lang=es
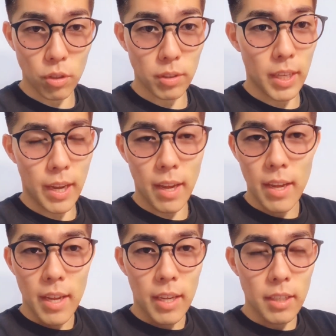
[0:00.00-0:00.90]
O sea,
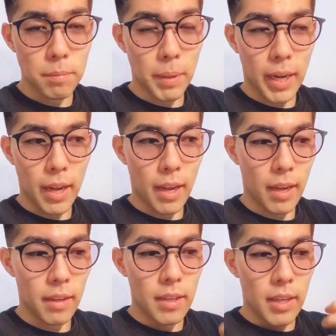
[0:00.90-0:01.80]
es
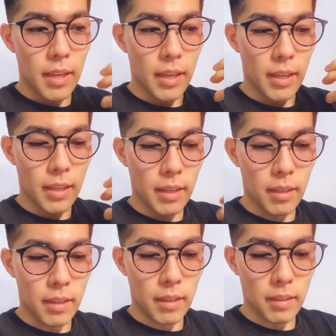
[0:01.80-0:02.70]
para
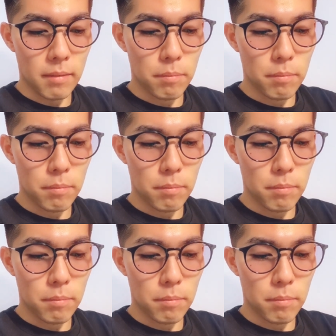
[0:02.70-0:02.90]
eh,